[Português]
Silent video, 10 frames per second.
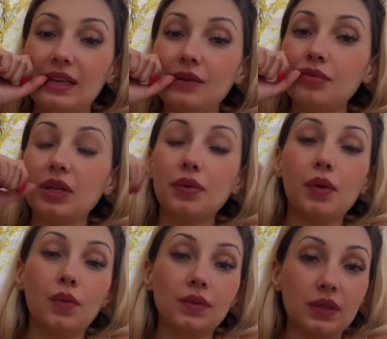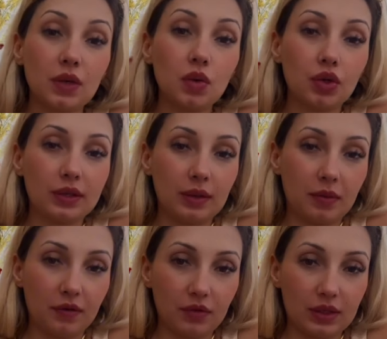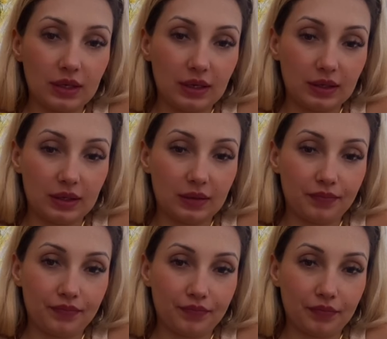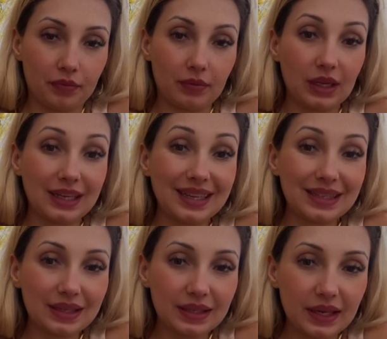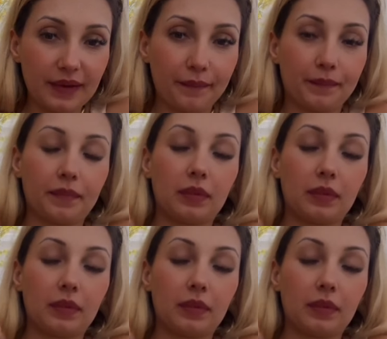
Eu não consigo dizer para vocês se